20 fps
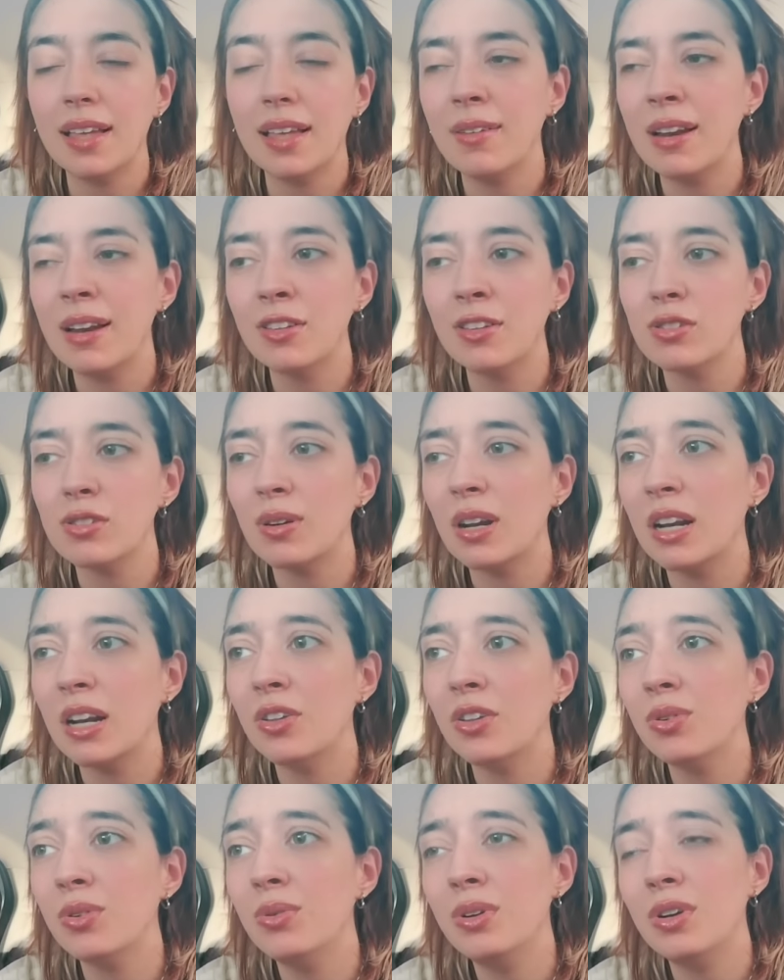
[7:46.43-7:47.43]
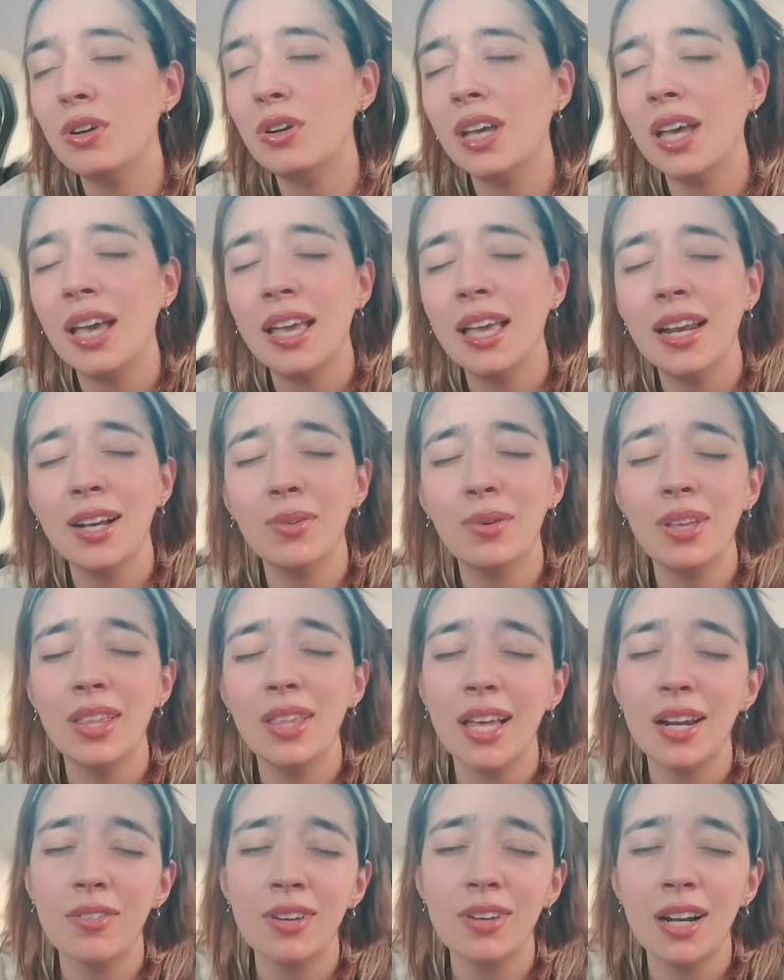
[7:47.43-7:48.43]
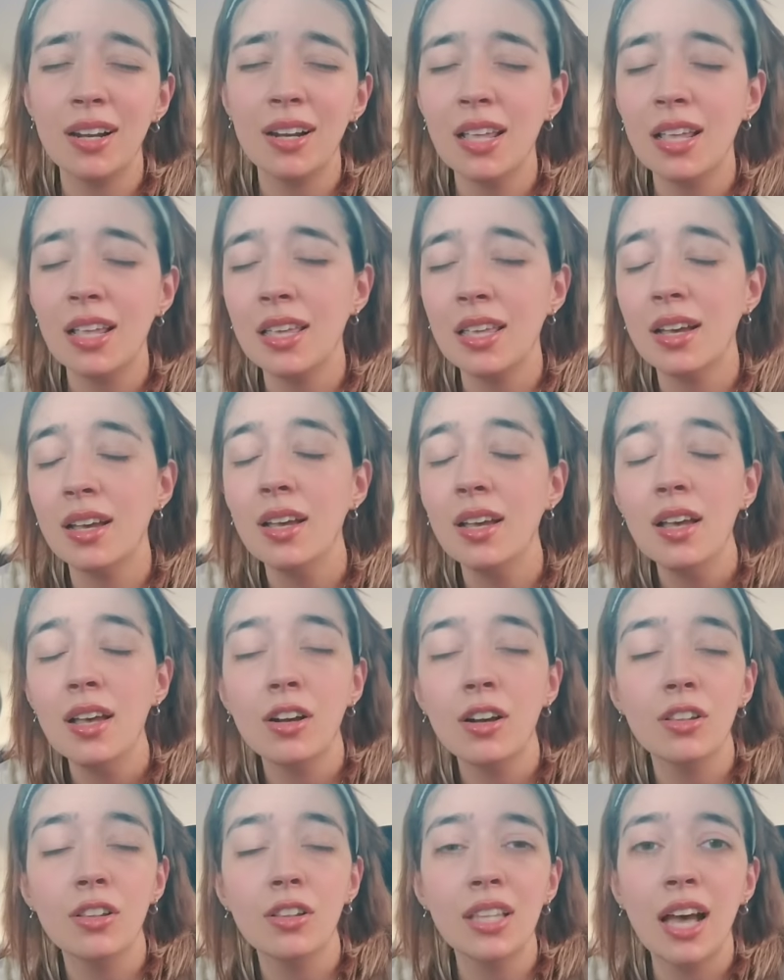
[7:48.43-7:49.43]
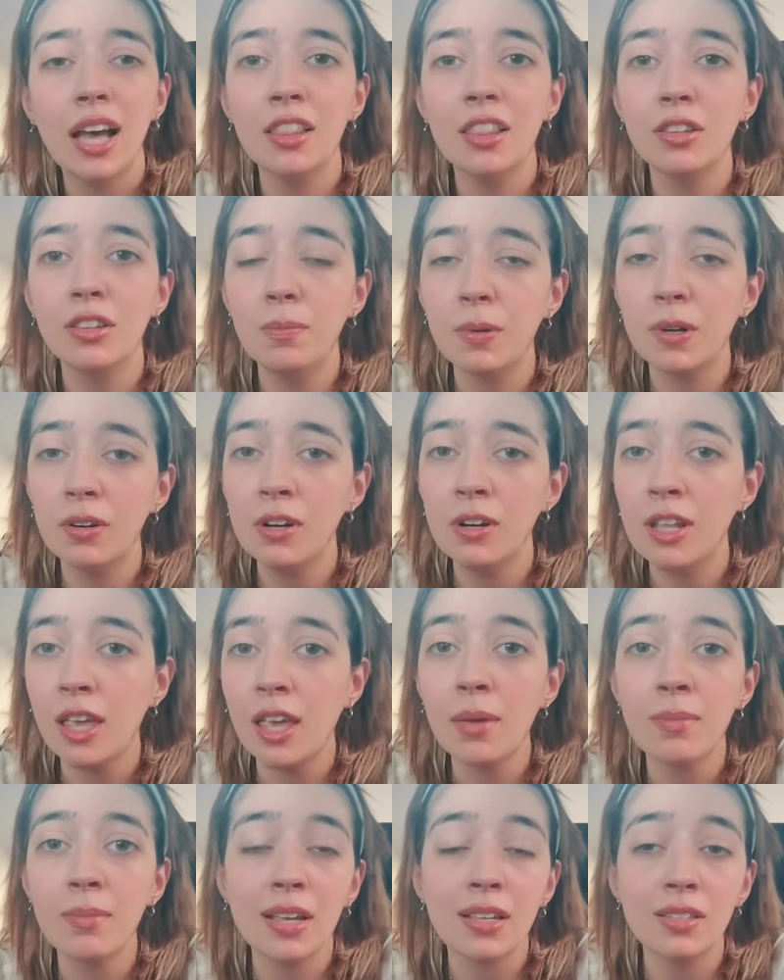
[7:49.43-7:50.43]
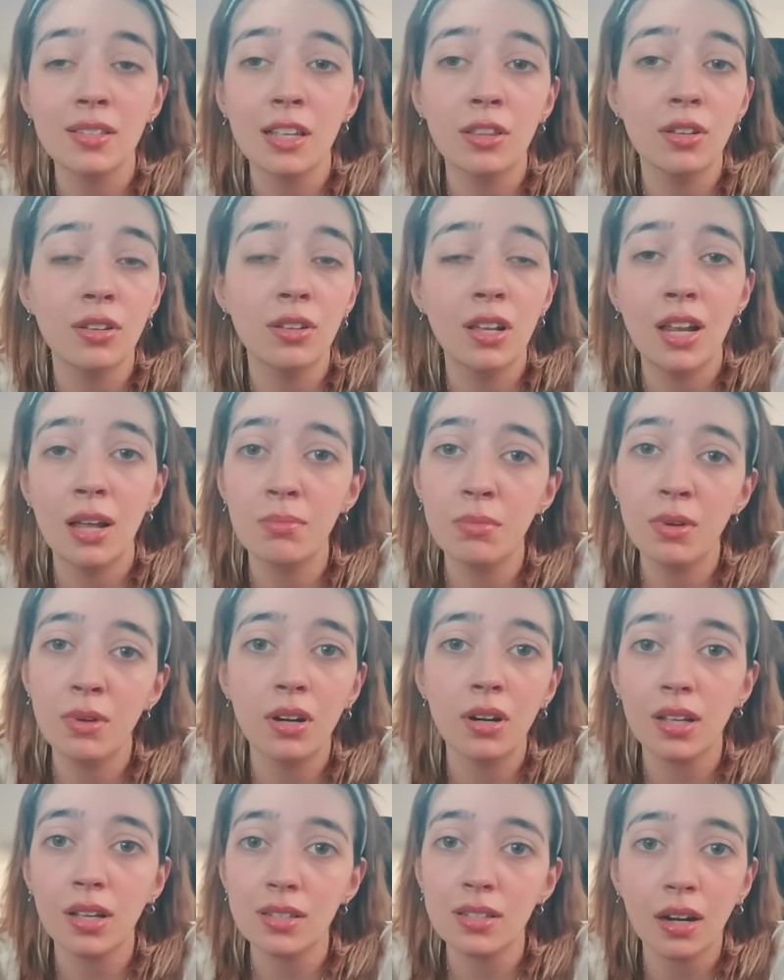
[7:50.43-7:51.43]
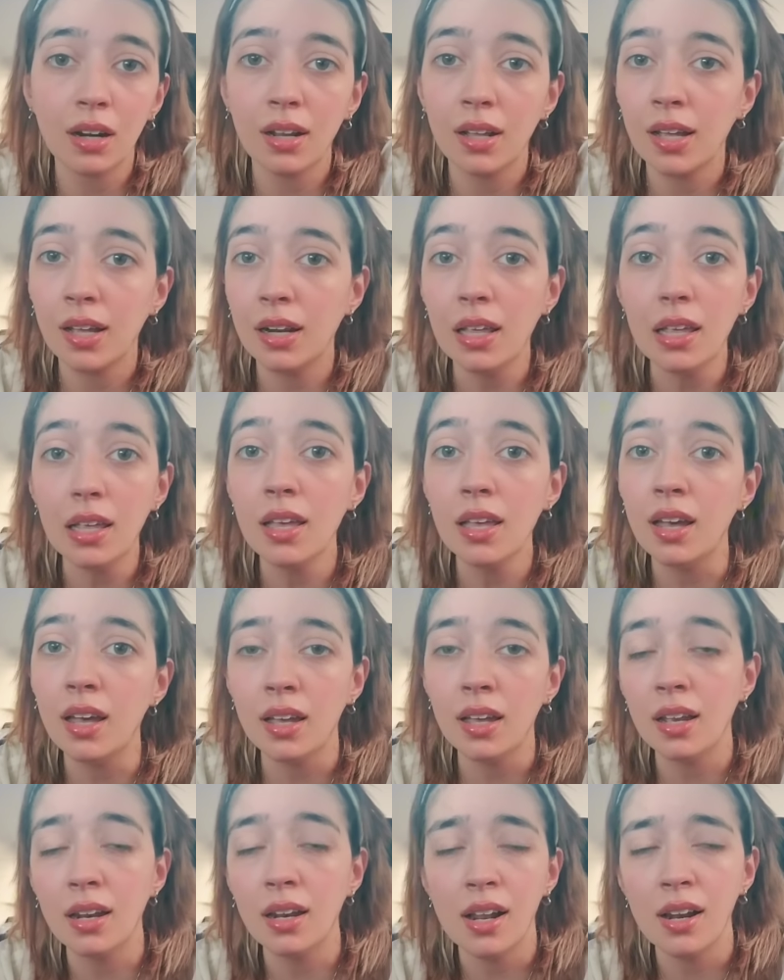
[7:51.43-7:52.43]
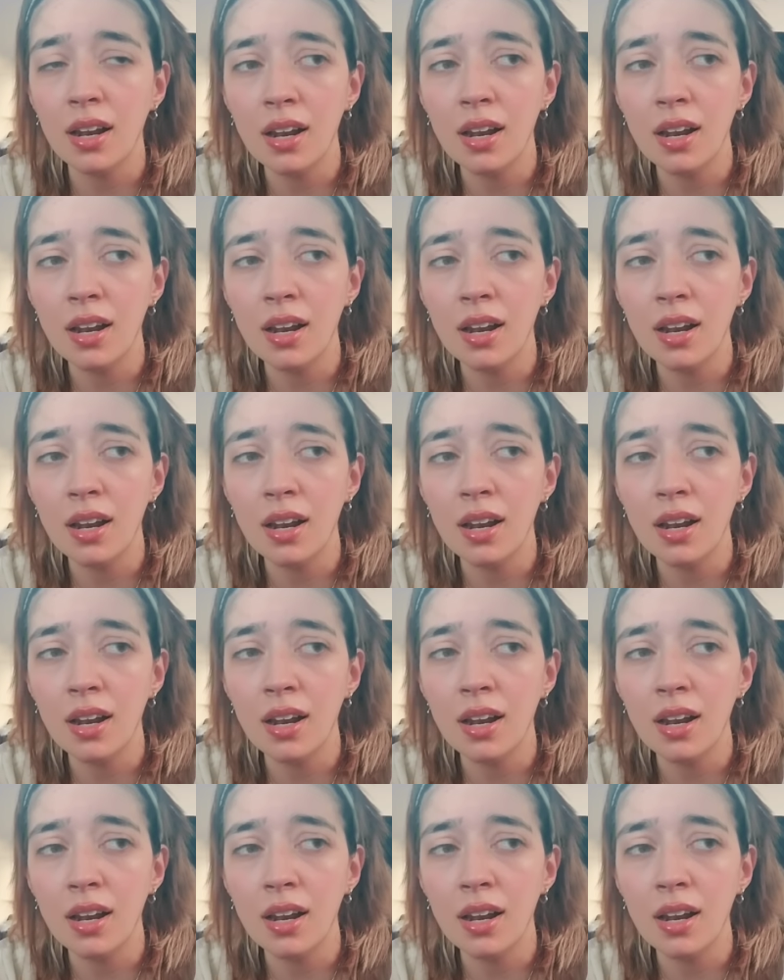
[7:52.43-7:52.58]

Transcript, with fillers: hablando sobre lo duro que era cuidar a una niña con tantos problemas y todo el amor que se requería y la